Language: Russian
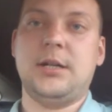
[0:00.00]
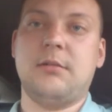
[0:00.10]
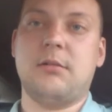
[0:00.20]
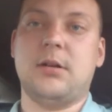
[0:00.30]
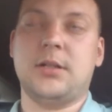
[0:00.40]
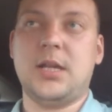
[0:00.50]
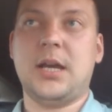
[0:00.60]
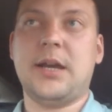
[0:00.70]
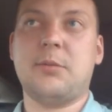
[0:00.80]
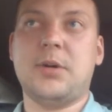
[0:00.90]
Вот,
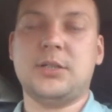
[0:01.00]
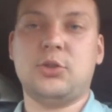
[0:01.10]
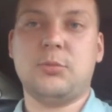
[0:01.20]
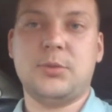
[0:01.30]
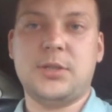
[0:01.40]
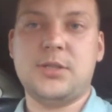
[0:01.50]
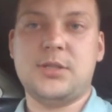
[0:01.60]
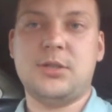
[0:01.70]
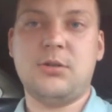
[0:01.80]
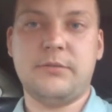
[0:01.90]
я как бы особо-то не
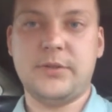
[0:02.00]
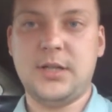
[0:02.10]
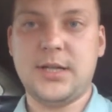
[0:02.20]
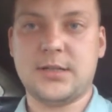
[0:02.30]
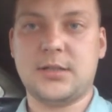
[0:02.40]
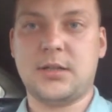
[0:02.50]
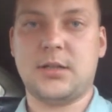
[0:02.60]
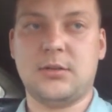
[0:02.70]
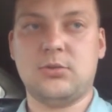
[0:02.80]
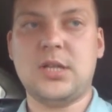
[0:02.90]
силен в
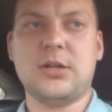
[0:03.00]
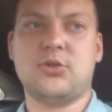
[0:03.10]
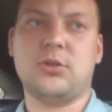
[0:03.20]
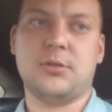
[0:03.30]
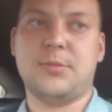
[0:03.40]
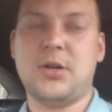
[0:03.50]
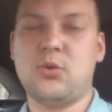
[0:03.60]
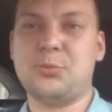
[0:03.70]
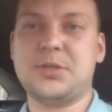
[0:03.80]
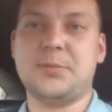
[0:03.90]
электрике, ну так, что-то
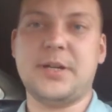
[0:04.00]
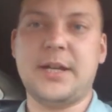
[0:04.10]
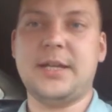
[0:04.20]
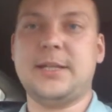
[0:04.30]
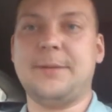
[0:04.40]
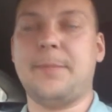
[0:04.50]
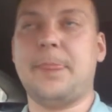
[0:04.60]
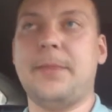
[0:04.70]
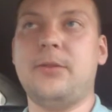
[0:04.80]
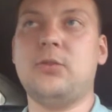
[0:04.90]
могу посмотреть там.
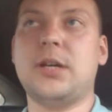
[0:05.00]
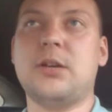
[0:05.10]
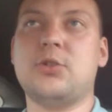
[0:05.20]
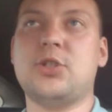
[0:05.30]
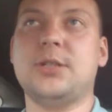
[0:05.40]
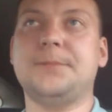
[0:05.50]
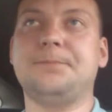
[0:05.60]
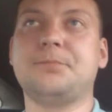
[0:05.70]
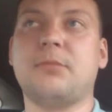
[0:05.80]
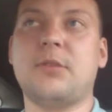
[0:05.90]
Ну и,
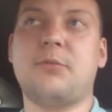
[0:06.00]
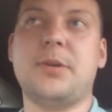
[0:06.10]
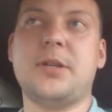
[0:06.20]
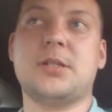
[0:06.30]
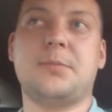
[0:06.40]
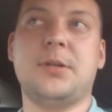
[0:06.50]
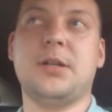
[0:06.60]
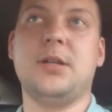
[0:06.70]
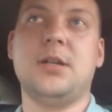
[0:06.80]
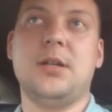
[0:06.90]
короче, в
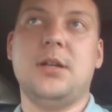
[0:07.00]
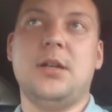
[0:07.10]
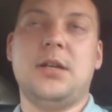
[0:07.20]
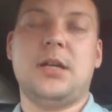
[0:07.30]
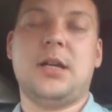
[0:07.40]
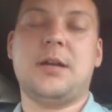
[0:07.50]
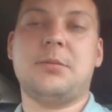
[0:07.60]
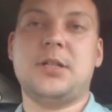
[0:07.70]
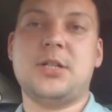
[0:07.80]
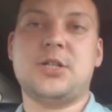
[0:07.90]
принципе, я как
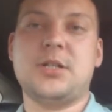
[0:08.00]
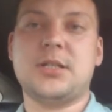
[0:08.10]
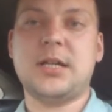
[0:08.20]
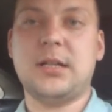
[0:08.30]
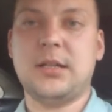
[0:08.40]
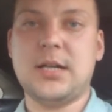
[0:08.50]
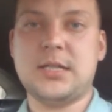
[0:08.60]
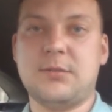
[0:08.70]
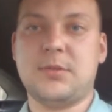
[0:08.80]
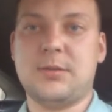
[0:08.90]
бы дальше не стал
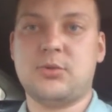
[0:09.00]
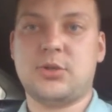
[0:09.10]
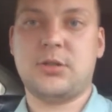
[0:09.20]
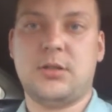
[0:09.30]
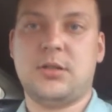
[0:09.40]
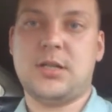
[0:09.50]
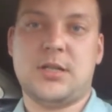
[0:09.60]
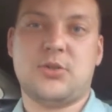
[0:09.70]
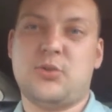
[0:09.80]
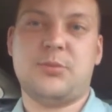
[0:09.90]
лазить, потому что
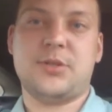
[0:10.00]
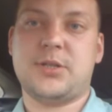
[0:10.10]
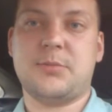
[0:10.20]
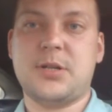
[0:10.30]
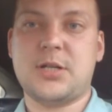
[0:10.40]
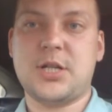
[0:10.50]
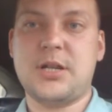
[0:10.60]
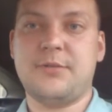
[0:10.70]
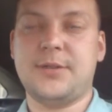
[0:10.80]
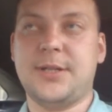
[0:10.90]
я особо не
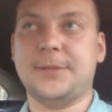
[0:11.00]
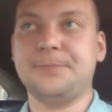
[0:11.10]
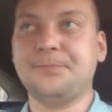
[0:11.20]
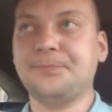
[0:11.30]
соображаю в ней.